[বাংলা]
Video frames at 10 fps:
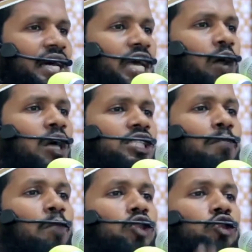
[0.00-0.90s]
কেউ আছে
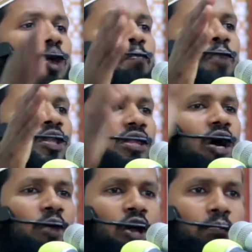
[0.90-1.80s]
মধ্যম পন্থা
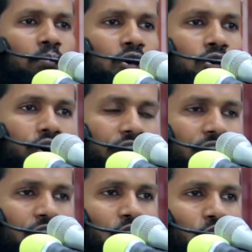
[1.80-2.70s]
অবলম্বন করে
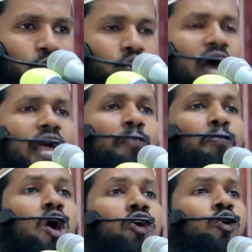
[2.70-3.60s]
কোরআনের
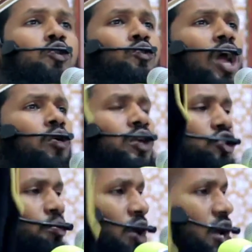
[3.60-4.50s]
পক্ষ জোরালো
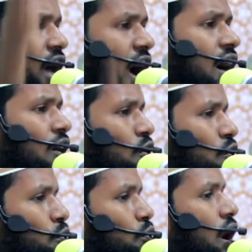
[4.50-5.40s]
কিছু বলে না
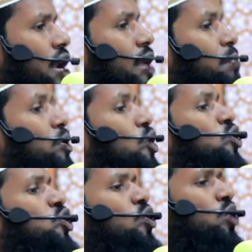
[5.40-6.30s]
কোরআনের
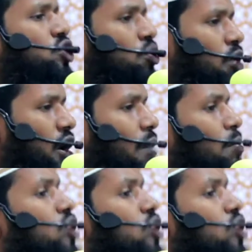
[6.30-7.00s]
বিরুদ্ধেও কিছু বলে না